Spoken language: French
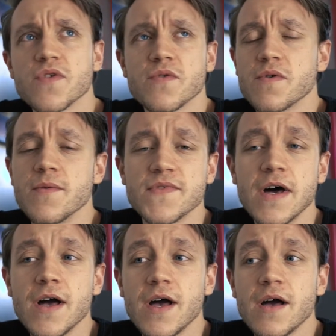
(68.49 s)
un truc comme
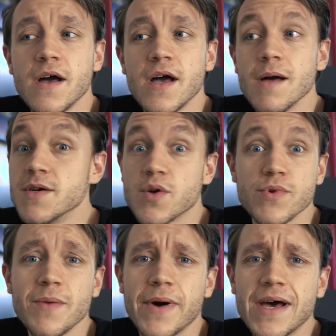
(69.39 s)
ça, eh ben, j'en
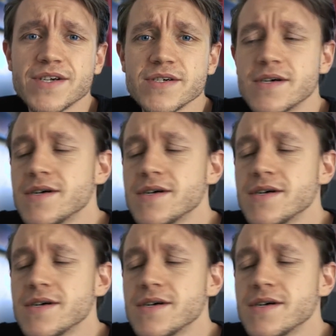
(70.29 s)
menais pas large. Hein.